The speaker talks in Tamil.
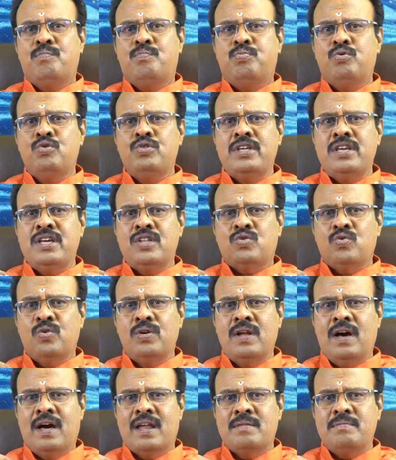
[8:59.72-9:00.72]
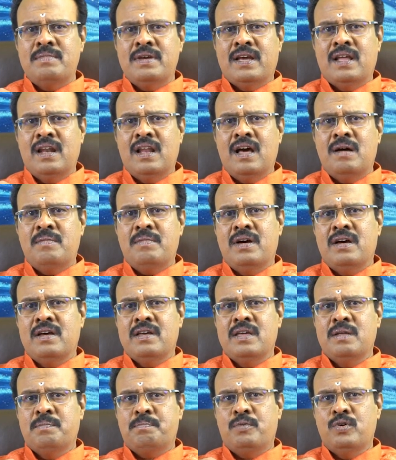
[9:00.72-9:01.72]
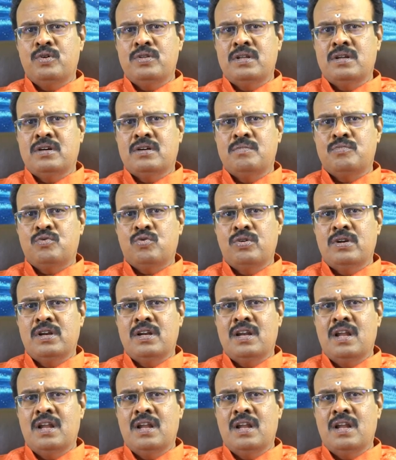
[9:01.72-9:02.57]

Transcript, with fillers: புதிய தொழில் ஆரம்பிக்கலாமா இப்போது இருக்கும் தொழில்